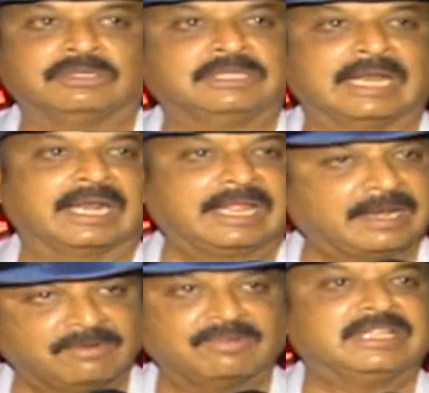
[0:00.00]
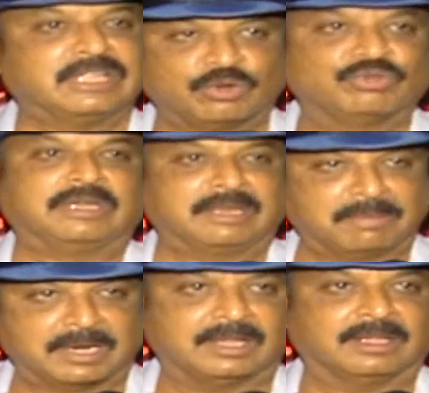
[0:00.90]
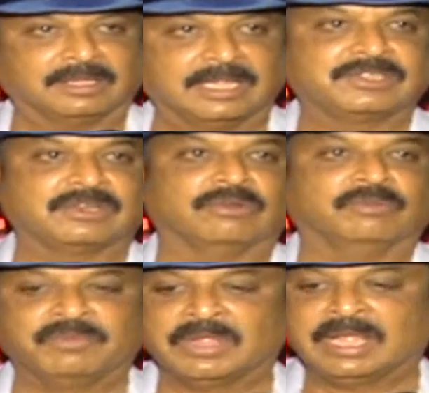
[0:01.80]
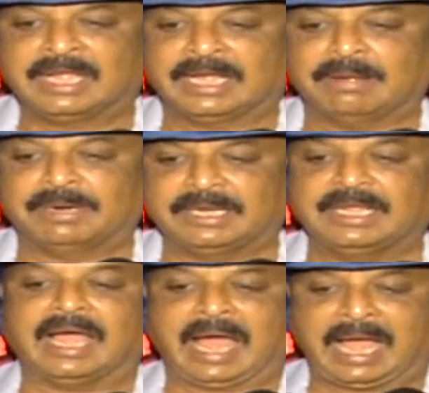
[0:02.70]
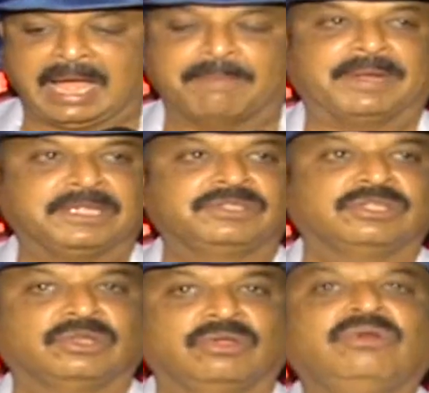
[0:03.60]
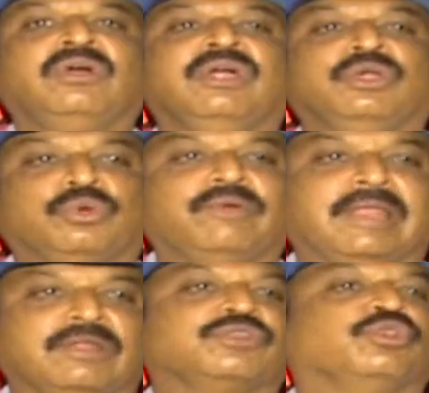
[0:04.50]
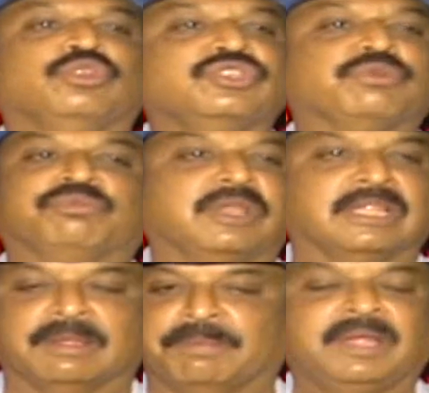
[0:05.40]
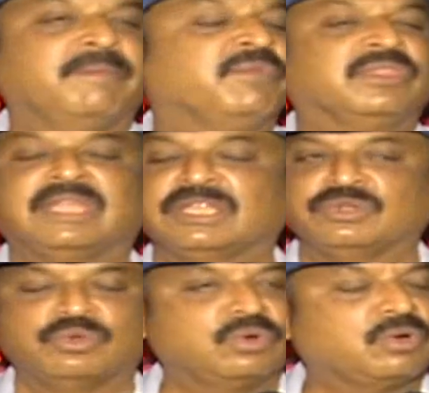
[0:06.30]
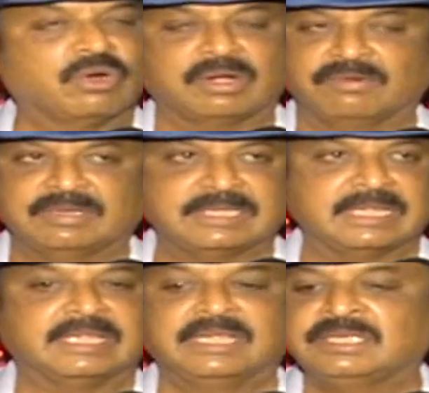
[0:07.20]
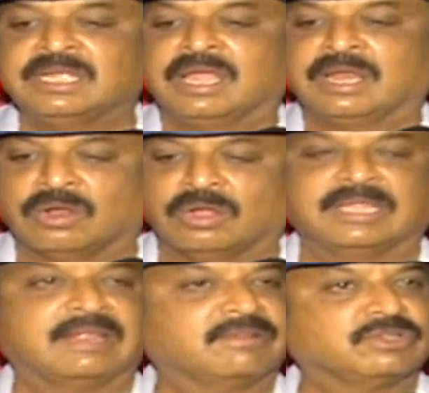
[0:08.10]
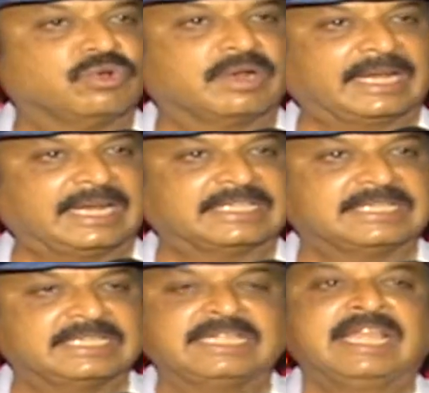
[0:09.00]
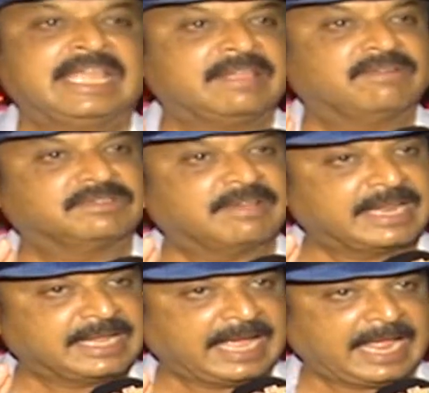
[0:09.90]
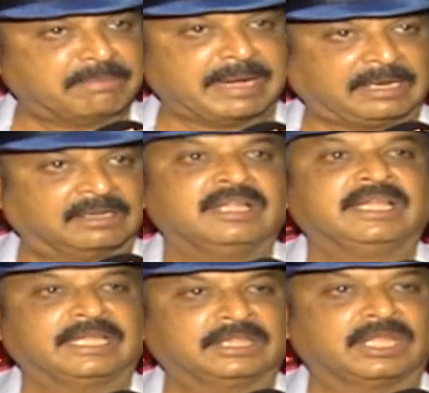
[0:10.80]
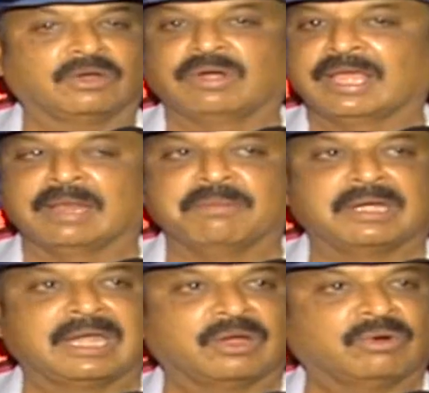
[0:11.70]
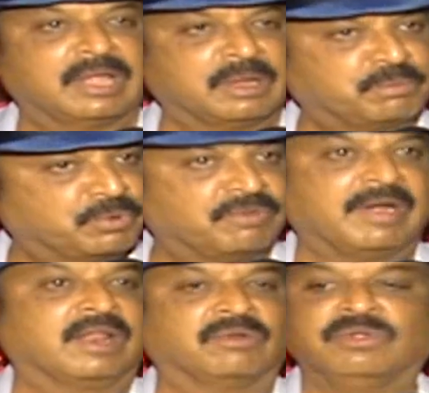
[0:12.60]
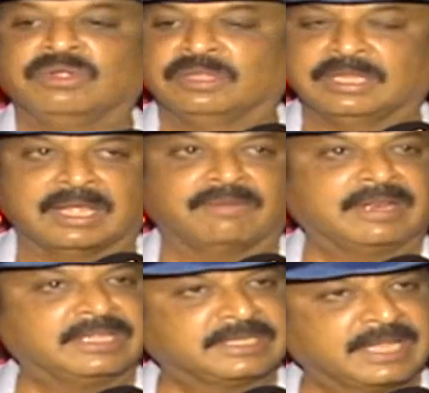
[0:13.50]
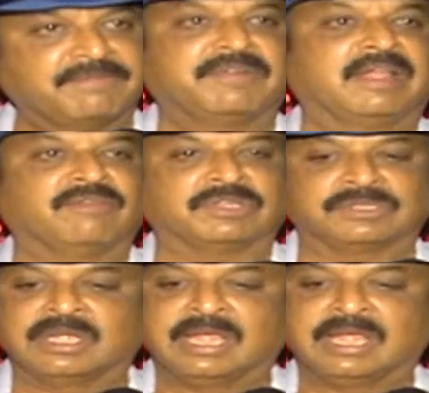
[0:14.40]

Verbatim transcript: జనరల్గా ఇలాంటివన్నీ జరుగుతుంటాయి మన దేశంలో కాబట్టి ఆ పరిస్థితిలో టూ వీలర్స్ వద్దు అని చెప్తున్నాను తప్ప దెర్ ఇస్ నో కాంట్రవర్సీ ఇన్ దిస్ నాట్ దేర్ వాజ్ నో రెక్లెస్నెస్ హీ వాజ్ వేరింగ్ హెల్మెట్ ఇద్దరు కూడా హెల్మెట్ లేకుండా ఎప్పుడూ వెళ్ళరు దే ఆర్ వెరీ సేఫ్ డ్రైవర్స్